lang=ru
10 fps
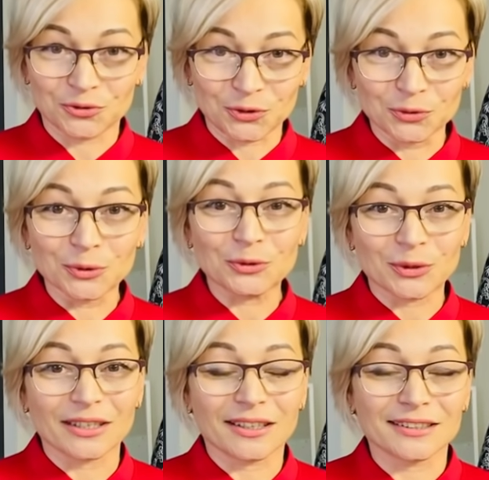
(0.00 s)
всю мою,
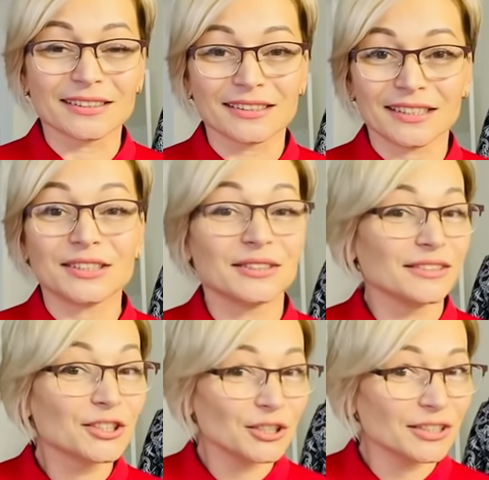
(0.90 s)
как, как сказать,
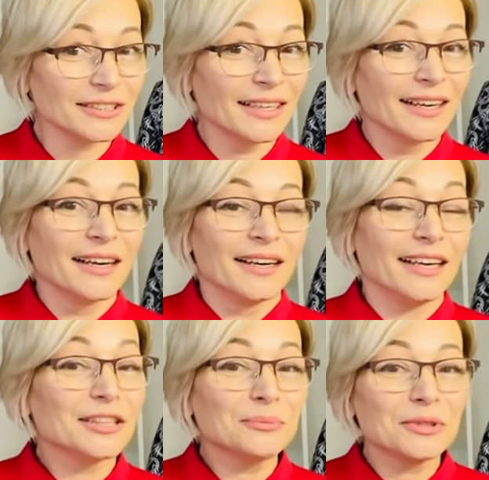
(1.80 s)
жизнь,
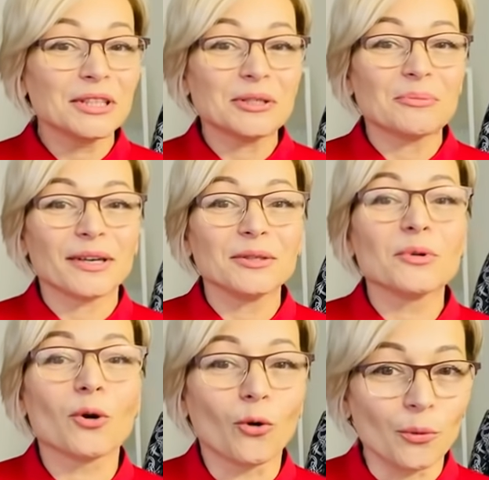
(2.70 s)
это было моим
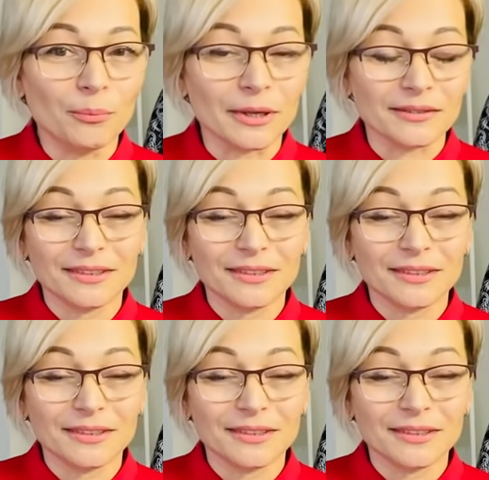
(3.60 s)
хобби.